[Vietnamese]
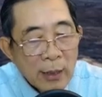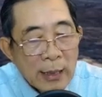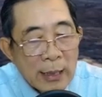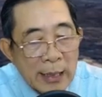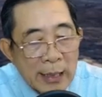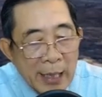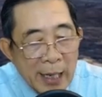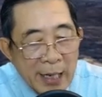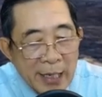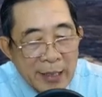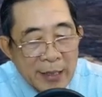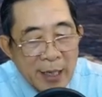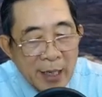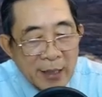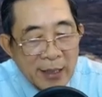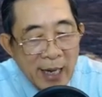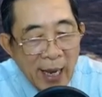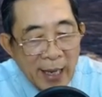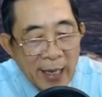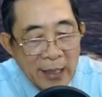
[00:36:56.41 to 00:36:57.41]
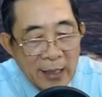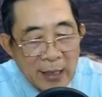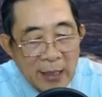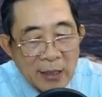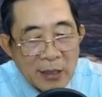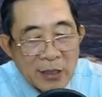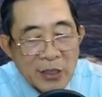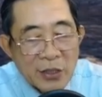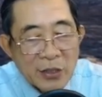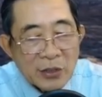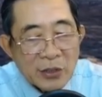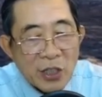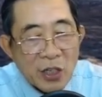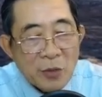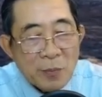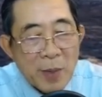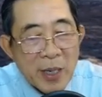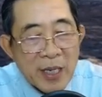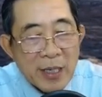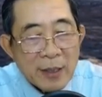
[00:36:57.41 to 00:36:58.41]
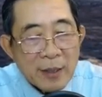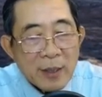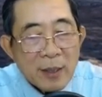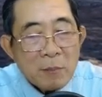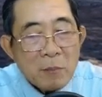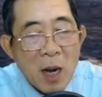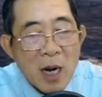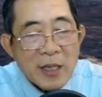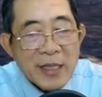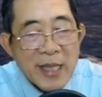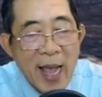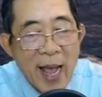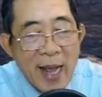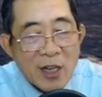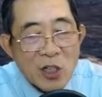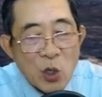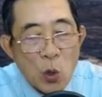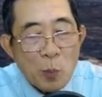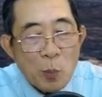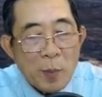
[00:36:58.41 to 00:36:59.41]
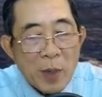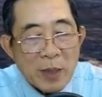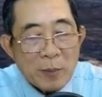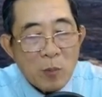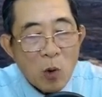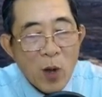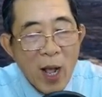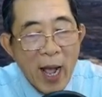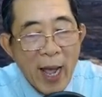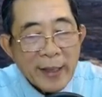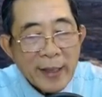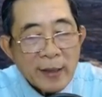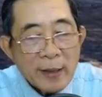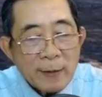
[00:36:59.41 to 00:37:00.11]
Nghĩ đến đây, Dương Tử My bất giác rùng mình một cái.